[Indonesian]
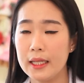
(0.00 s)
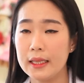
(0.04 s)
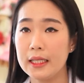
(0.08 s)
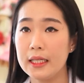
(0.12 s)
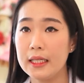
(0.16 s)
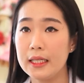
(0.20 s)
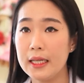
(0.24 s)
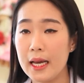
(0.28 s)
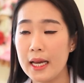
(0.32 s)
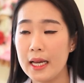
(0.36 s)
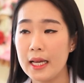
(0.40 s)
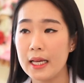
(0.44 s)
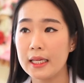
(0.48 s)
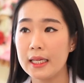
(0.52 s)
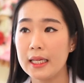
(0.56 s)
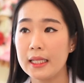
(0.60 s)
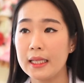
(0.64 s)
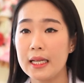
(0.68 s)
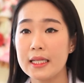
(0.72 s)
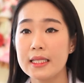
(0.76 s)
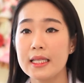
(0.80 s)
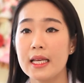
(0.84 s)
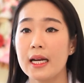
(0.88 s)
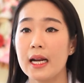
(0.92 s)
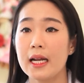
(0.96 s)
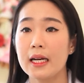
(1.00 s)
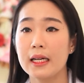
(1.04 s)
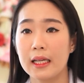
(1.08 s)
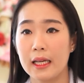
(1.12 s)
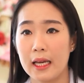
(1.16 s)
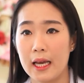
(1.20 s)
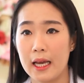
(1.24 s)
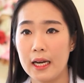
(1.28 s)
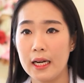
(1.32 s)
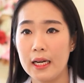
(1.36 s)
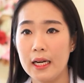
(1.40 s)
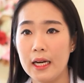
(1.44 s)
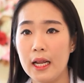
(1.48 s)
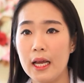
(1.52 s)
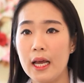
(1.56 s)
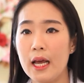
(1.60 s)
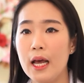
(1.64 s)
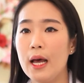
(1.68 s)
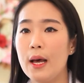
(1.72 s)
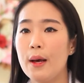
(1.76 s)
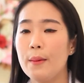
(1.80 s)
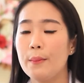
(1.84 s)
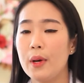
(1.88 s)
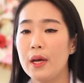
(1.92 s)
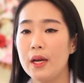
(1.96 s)
tidak kita sarankan
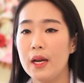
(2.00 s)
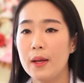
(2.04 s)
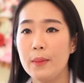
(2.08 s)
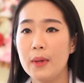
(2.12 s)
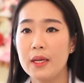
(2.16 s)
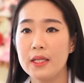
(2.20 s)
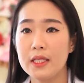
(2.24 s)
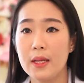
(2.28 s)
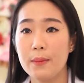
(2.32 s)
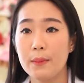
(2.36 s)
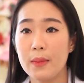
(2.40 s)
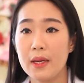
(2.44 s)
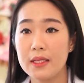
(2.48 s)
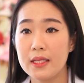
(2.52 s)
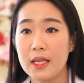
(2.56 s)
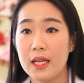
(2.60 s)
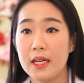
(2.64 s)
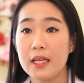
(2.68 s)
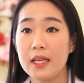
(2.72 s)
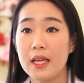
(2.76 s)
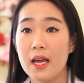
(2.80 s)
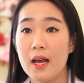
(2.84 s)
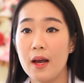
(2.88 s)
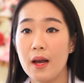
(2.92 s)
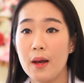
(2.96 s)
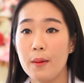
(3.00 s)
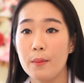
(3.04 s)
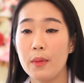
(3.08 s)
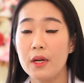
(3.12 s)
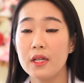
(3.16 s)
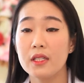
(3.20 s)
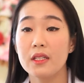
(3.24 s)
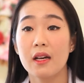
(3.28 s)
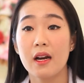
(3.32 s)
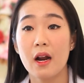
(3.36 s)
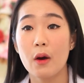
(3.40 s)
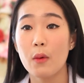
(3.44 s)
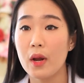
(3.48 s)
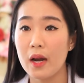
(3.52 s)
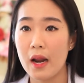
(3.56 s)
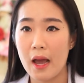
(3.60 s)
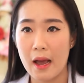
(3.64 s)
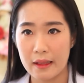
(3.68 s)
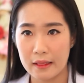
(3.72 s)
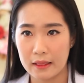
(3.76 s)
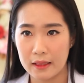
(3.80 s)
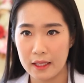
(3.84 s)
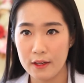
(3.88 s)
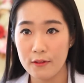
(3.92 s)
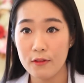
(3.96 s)
pada pasien-pasien yang berjerawat
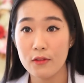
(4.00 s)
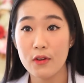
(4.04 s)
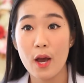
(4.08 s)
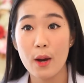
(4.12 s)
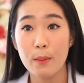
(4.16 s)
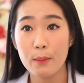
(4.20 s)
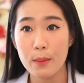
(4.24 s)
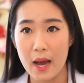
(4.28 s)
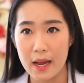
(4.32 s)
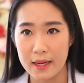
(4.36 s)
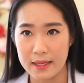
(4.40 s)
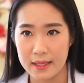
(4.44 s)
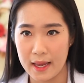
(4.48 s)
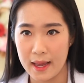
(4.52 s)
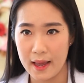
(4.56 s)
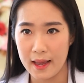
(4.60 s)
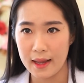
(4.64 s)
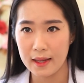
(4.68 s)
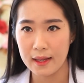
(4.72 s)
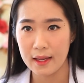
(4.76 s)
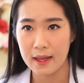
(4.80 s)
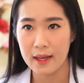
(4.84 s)
aktif yang banyak,